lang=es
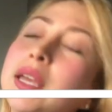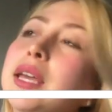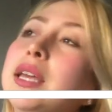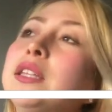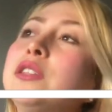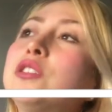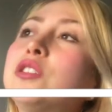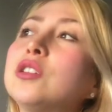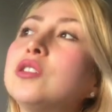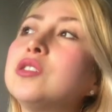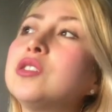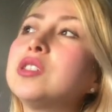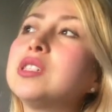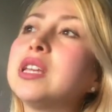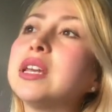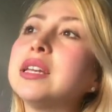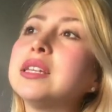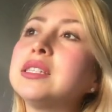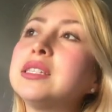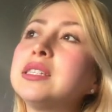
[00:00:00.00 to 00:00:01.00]

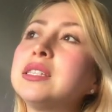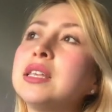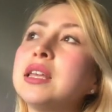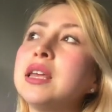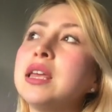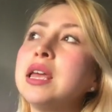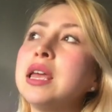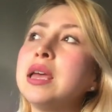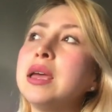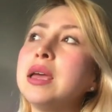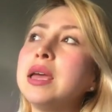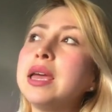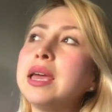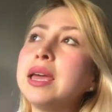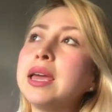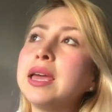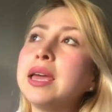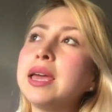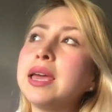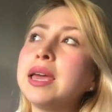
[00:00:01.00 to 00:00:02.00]
Entonces,
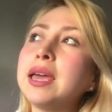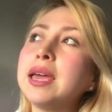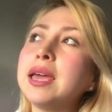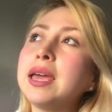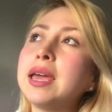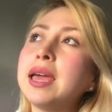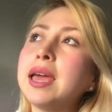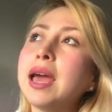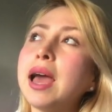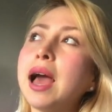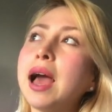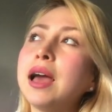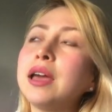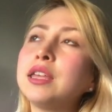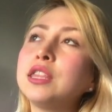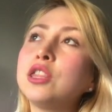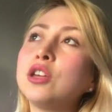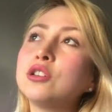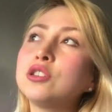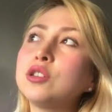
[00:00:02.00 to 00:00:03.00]
eh,
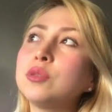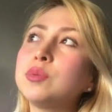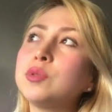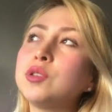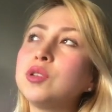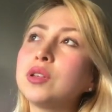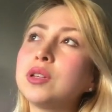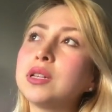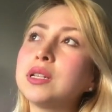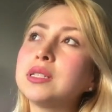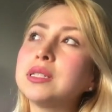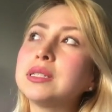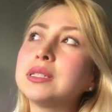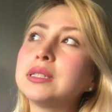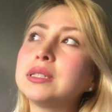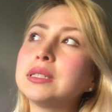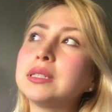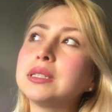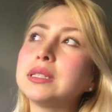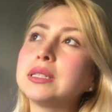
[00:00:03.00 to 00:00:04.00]
hay dos
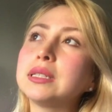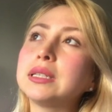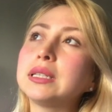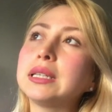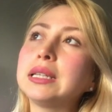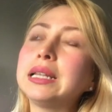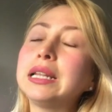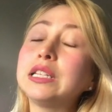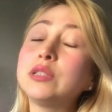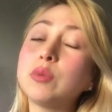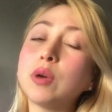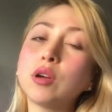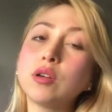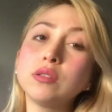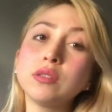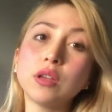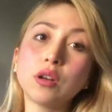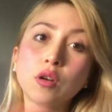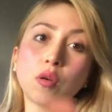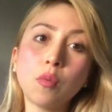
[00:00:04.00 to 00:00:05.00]
opciones. Les voy a
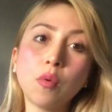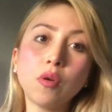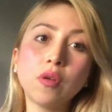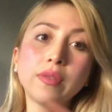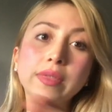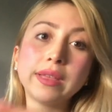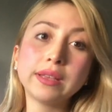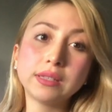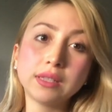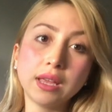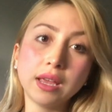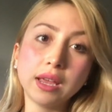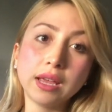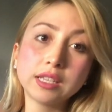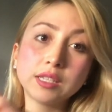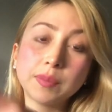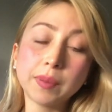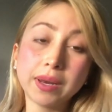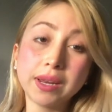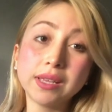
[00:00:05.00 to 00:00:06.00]
contar como desde
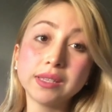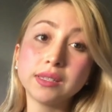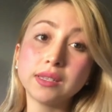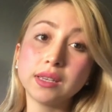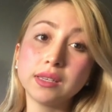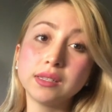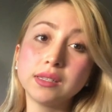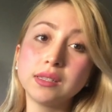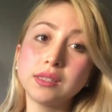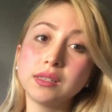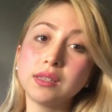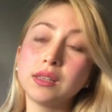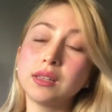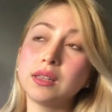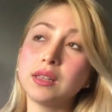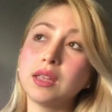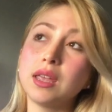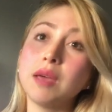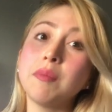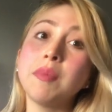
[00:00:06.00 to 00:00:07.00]
experiencias
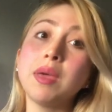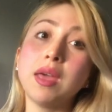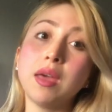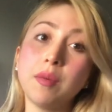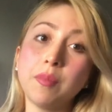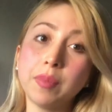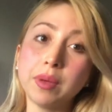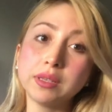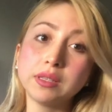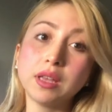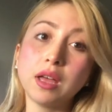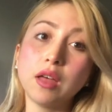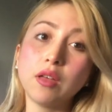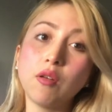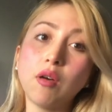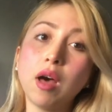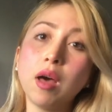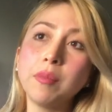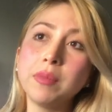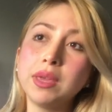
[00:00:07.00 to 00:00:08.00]
que me han
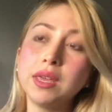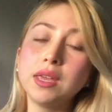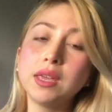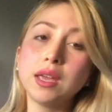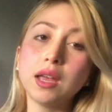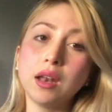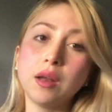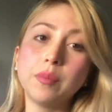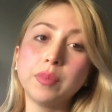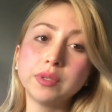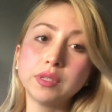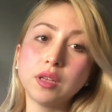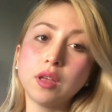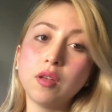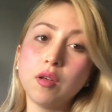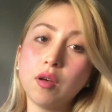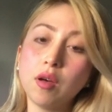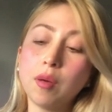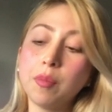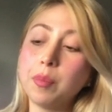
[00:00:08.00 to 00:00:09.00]
pasado a mí, que le han
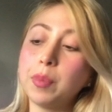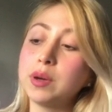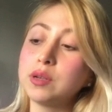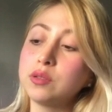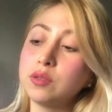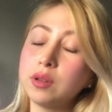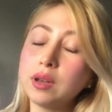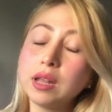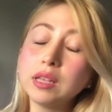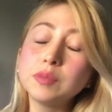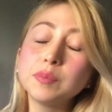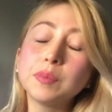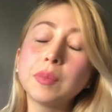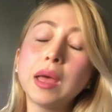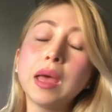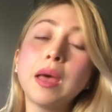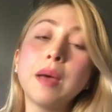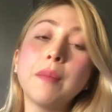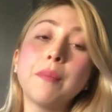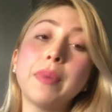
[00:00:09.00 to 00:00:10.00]
pasado a personas,
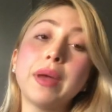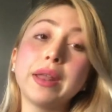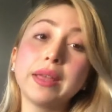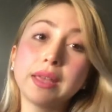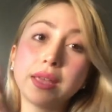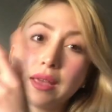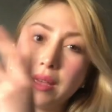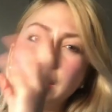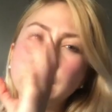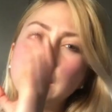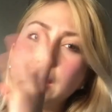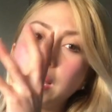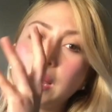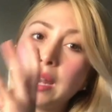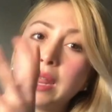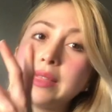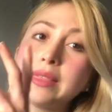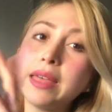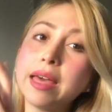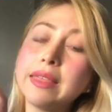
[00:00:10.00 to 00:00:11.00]
para que
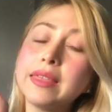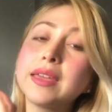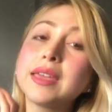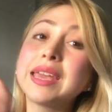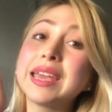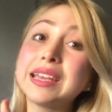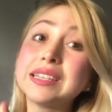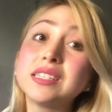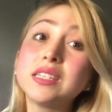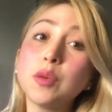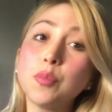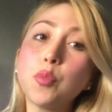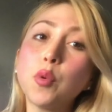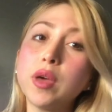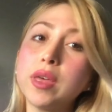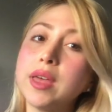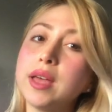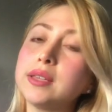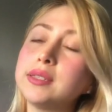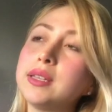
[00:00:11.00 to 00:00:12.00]
tengan la idea de qué se
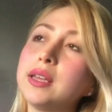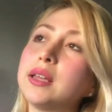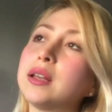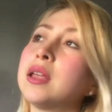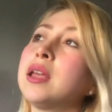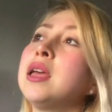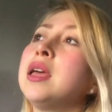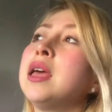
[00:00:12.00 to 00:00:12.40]
puede hacer.